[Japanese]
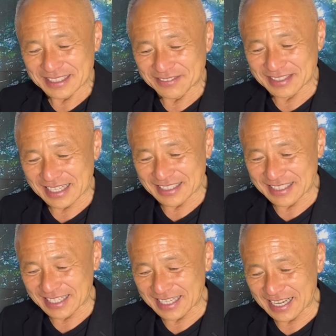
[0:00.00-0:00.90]
また素
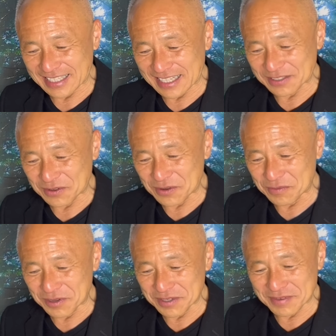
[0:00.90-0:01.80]
敵やなと
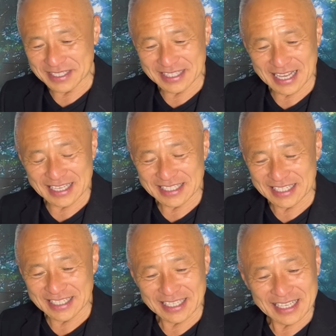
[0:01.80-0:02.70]
思いました
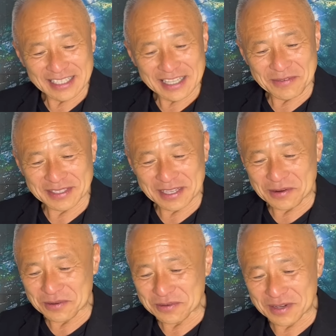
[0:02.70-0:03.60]
し、で、また
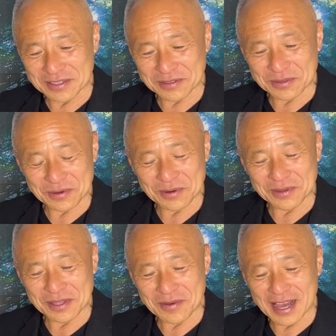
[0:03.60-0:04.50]
ろくわのとこ
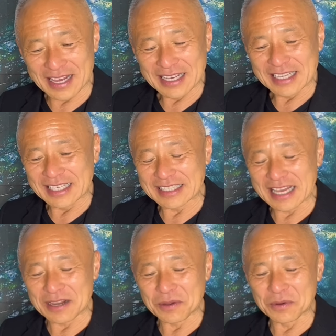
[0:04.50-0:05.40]
ろでは、一
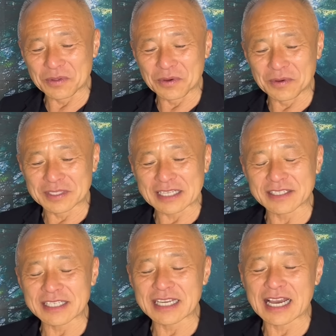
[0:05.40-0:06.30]
旦この
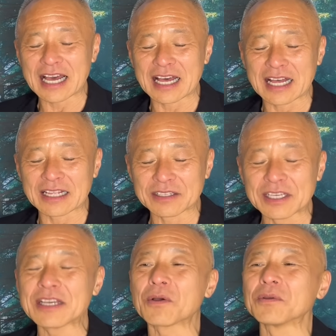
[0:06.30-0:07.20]
殺人犯
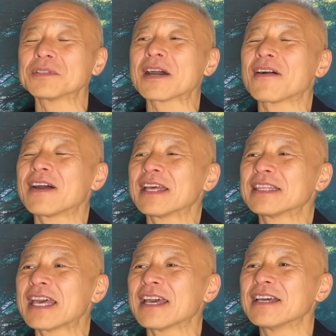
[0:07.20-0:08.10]
にこう疑われ
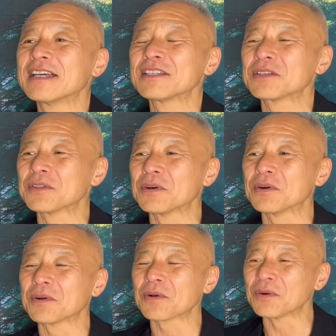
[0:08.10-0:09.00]
て、そ
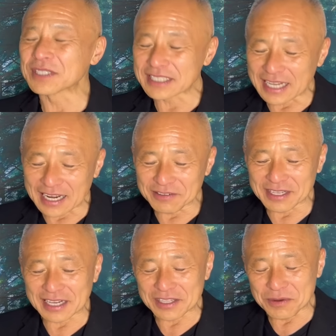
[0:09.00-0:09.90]
の、拘置されるん
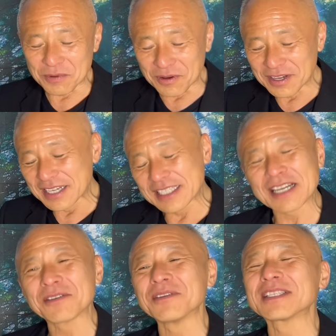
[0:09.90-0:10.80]
やけども、
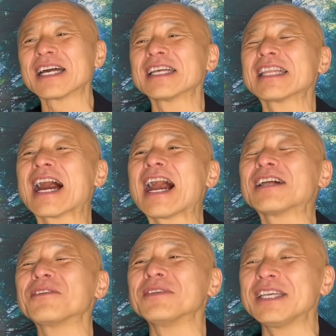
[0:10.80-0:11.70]
釈放された
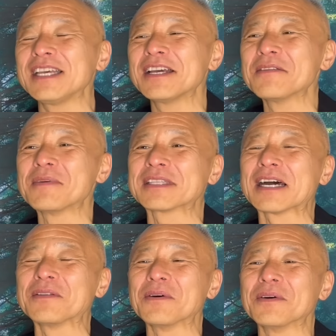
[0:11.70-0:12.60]
後に、また
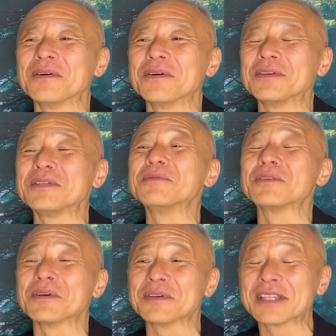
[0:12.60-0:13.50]
あの、事務
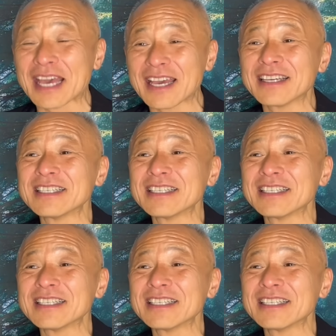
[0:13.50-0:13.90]
所で、